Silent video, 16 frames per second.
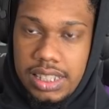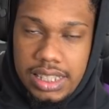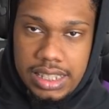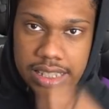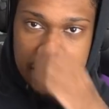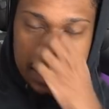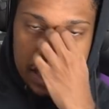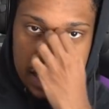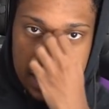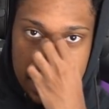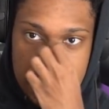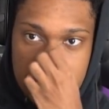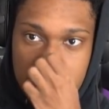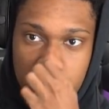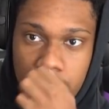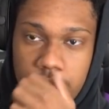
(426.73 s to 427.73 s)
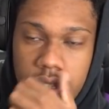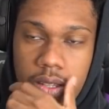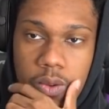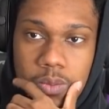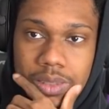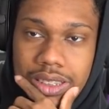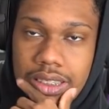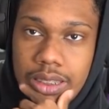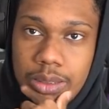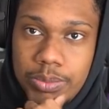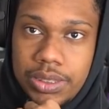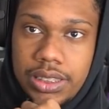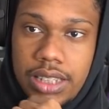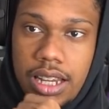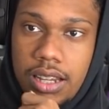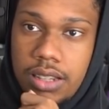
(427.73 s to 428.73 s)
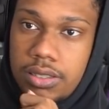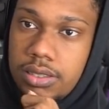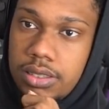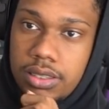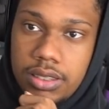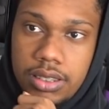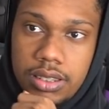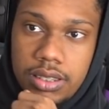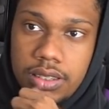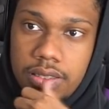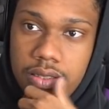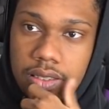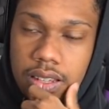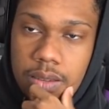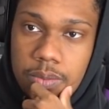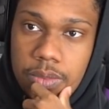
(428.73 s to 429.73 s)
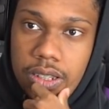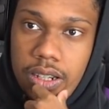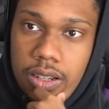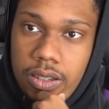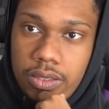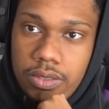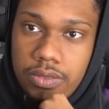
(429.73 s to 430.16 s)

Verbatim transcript: aqui é totalmente bizarro. Na moral.